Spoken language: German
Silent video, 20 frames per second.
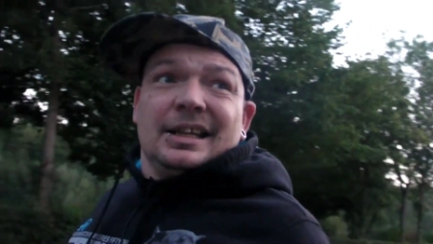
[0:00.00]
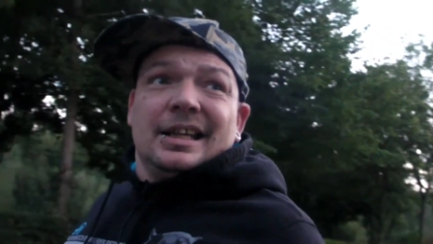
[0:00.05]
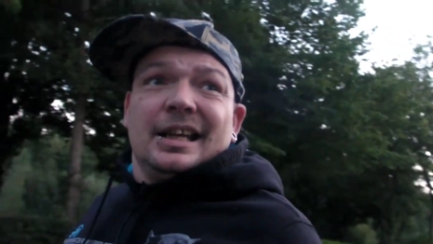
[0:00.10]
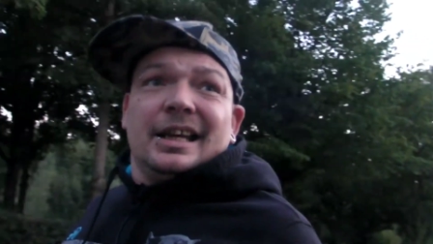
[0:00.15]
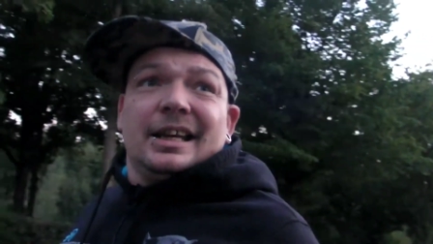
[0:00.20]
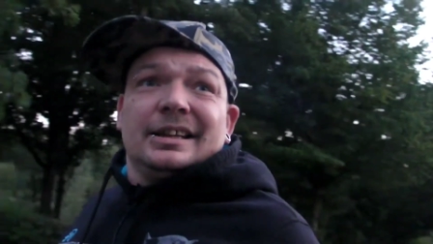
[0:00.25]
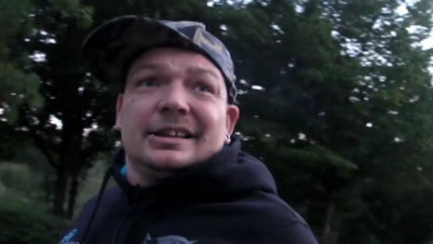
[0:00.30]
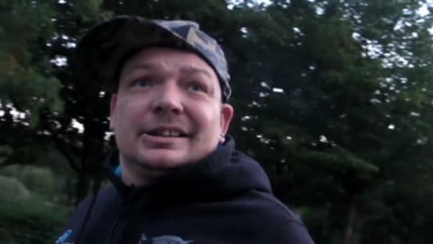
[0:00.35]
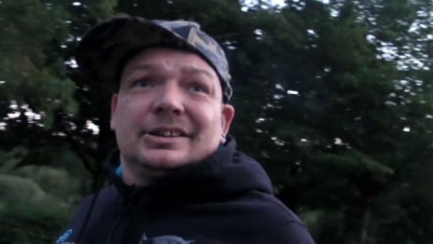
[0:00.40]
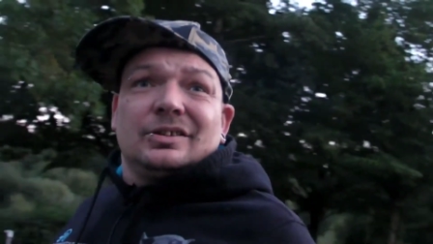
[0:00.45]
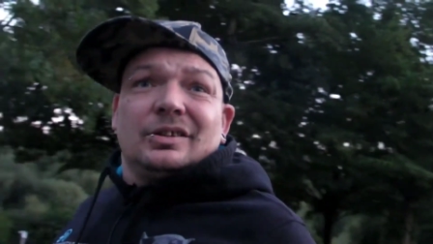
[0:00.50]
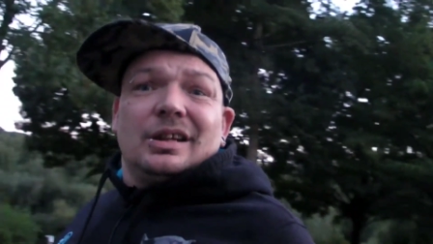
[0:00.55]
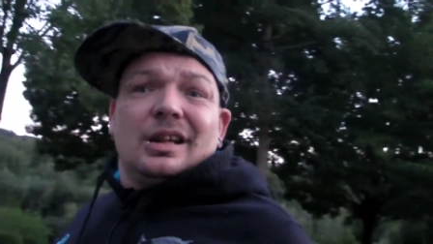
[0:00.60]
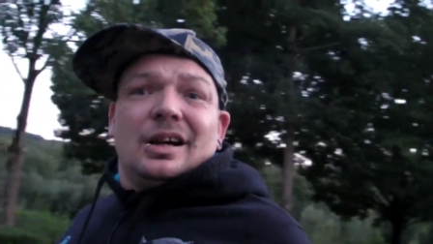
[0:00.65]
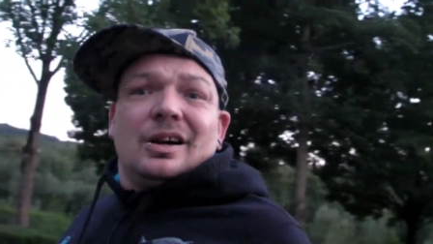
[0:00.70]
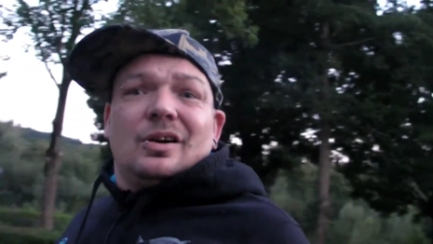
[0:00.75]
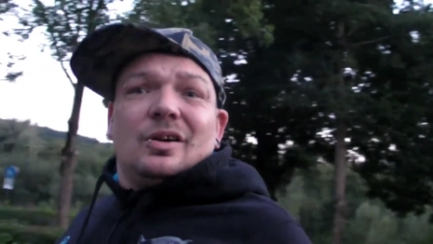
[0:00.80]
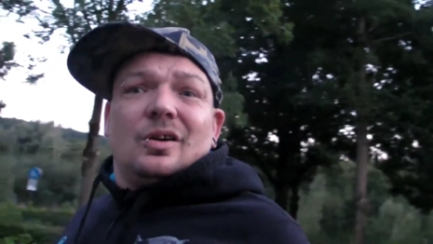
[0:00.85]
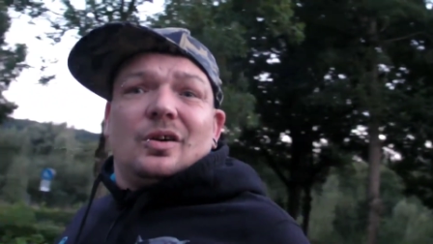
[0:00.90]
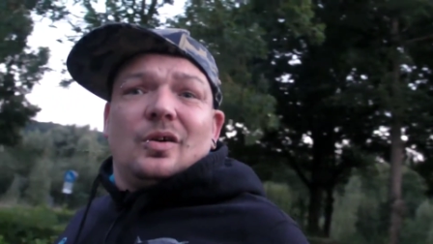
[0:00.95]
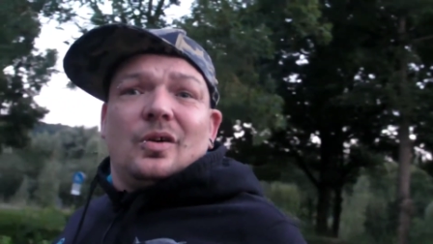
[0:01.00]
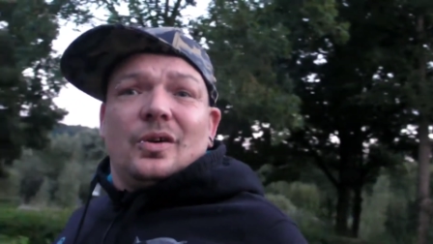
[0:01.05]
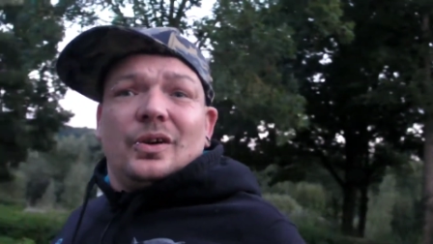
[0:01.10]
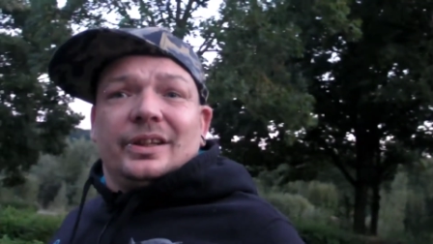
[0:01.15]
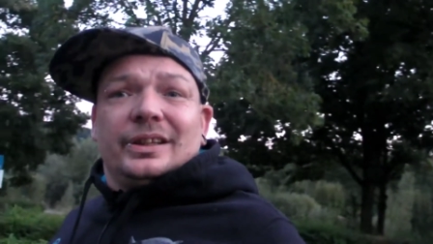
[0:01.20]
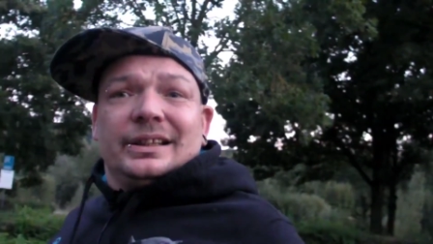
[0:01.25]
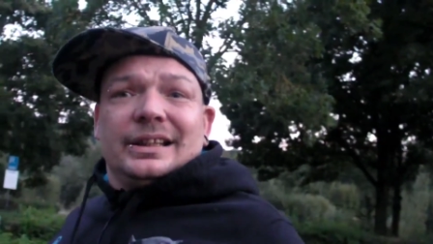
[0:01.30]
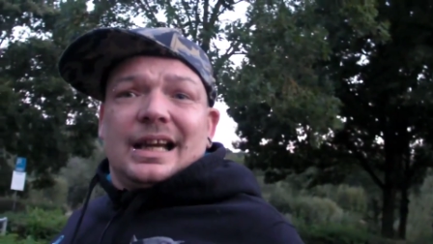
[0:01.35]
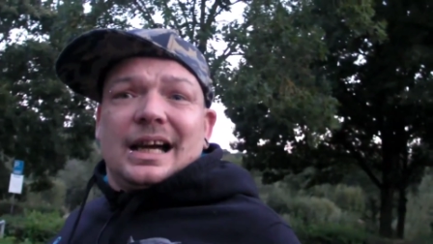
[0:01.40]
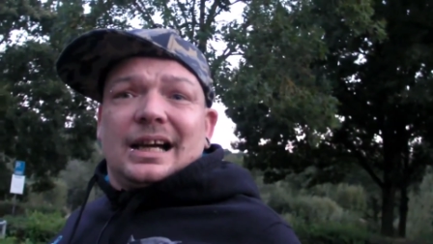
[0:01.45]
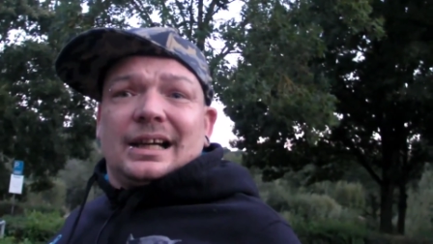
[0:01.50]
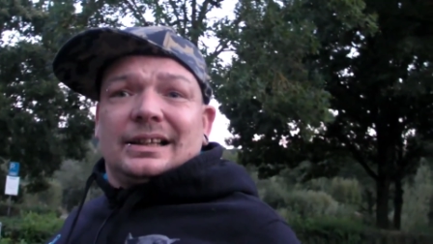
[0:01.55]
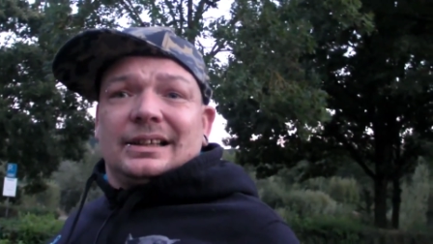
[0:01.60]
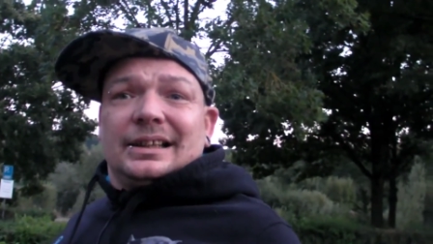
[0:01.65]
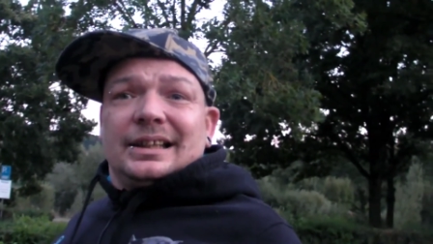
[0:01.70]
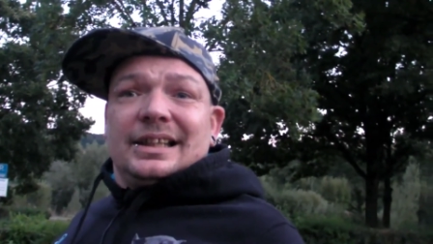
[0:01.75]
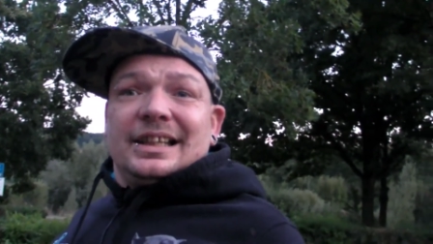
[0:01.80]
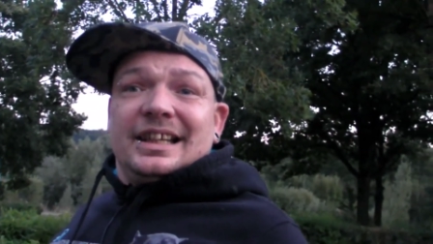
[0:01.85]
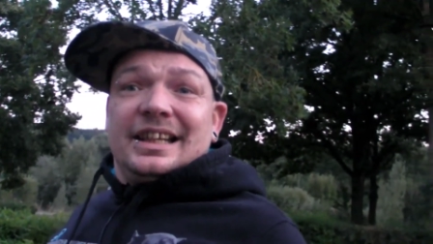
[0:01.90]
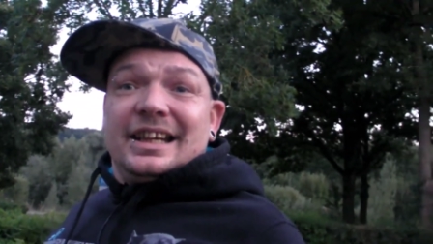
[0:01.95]
Es soll auch heute
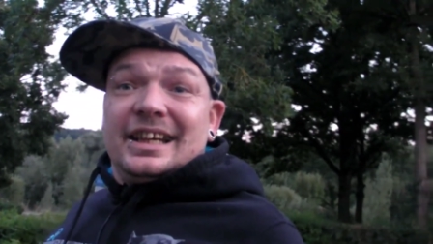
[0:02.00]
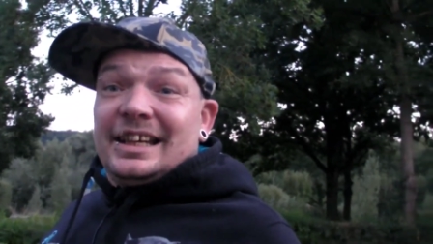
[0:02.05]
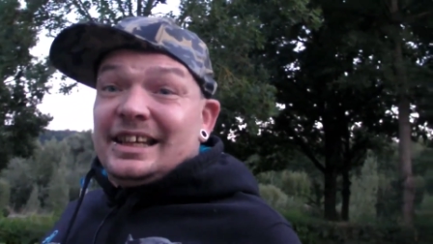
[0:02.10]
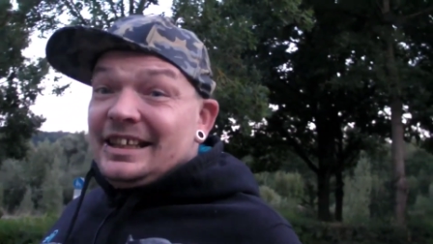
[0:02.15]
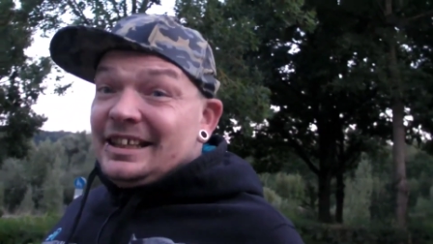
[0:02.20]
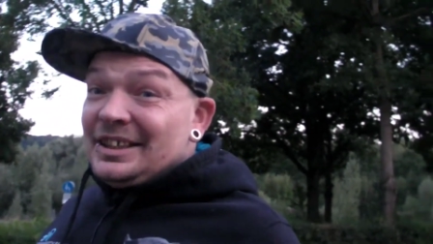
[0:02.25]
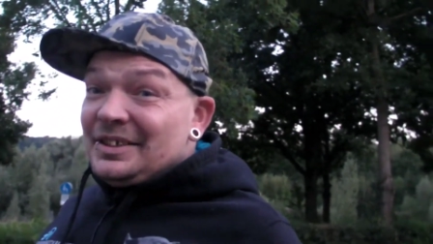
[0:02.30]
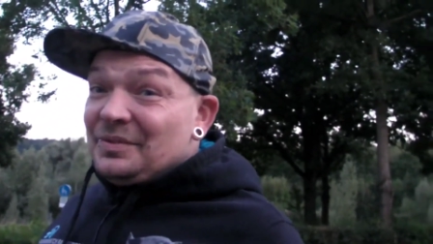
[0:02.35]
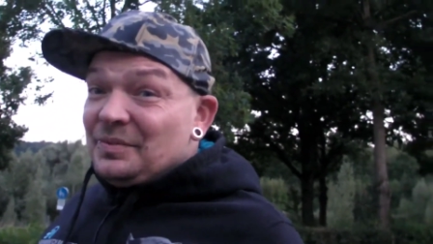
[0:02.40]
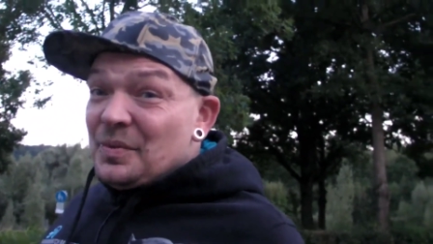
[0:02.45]
Nacht nicht